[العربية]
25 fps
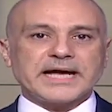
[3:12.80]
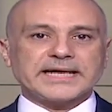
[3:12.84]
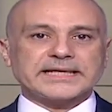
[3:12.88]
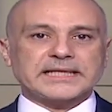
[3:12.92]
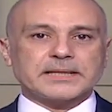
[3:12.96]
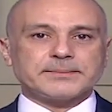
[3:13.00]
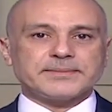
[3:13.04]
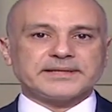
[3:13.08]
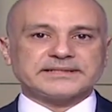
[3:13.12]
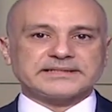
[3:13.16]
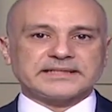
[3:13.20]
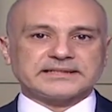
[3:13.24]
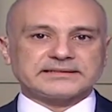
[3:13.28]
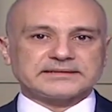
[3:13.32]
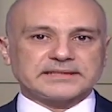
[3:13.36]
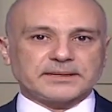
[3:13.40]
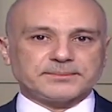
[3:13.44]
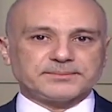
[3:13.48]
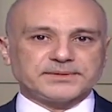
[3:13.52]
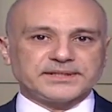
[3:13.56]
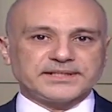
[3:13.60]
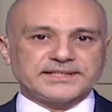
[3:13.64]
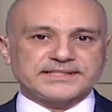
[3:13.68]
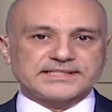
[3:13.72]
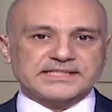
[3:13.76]
محكمة
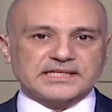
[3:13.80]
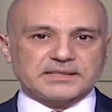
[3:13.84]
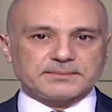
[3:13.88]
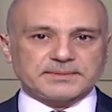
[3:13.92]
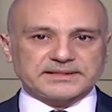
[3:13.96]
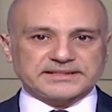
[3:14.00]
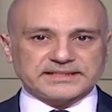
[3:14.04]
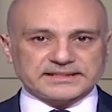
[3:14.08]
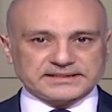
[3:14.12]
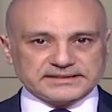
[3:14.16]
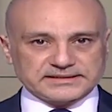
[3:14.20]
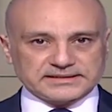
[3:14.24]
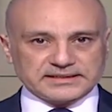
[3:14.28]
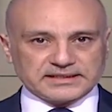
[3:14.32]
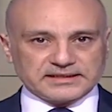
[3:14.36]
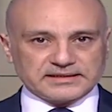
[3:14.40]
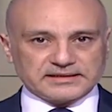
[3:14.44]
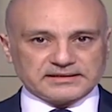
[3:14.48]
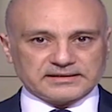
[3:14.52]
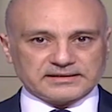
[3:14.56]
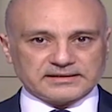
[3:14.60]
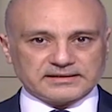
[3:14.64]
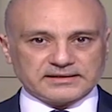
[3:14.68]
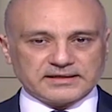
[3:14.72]
التمييز المدنية